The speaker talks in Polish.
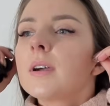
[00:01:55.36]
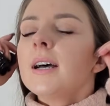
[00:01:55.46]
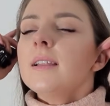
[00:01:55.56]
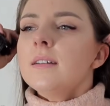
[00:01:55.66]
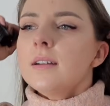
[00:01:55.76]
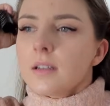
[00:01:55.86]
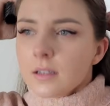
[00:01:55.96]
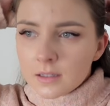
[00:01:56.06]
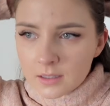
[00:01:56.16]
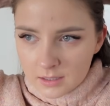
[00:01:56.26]
ale
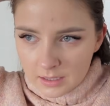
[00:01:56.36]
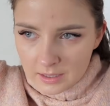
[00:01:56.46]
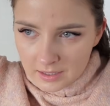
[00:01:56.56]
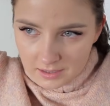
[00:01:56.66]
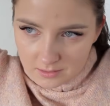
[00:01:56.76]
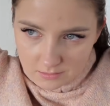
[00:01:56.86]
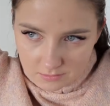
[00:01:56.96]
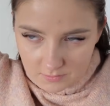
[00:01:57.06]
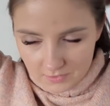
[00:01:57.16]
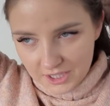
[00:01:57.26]

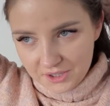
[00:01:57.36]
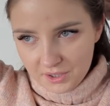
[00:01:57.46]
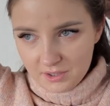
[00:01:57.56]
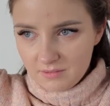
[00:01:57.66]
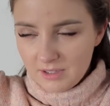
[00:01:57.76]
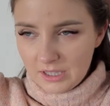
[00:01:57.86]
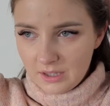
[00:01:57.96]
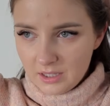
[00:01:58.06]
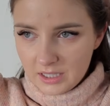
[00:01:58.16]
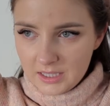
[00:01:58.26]
wiatr, wiatr
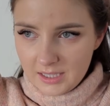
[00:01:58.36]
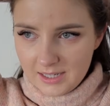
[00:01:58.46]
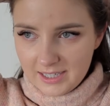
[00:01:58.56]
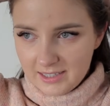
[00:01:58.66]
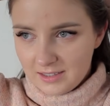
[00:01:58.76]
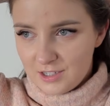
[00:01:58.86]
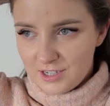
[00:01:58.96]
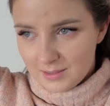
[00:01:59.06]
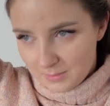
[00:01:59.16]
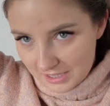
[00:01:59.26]
taki delikatny
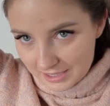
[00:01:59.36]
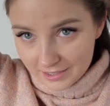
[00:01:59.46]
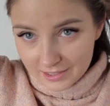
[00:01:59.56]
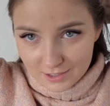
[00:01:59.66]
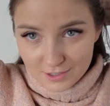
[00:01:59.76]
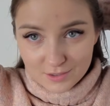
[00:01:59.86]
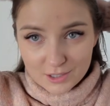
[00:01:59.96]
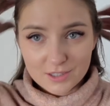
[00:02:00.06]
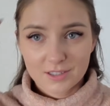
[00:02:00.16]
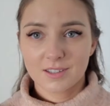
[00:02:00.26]
czasem jest taki, że
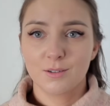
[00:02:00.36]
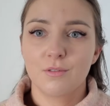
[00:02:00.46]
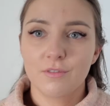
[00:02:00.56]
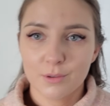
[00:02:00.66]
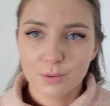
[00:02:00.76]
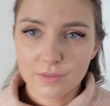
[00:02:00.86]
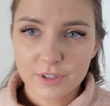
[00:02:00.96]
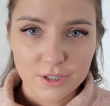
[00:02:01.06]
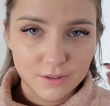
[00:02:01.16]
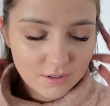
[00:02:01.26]
wiecie, chcę głowę
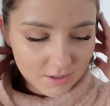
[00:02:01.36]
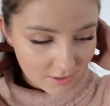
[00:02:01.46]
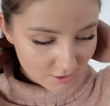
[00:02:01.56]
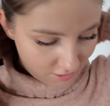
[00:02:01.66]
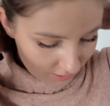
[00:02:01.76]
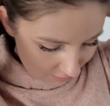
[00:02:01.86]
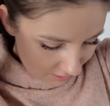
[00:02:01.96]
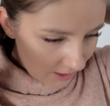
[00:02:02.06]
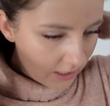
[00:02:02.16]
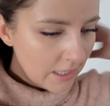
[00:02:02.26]
urwać, to jest jeszcze
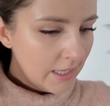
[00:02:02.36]
gorzej.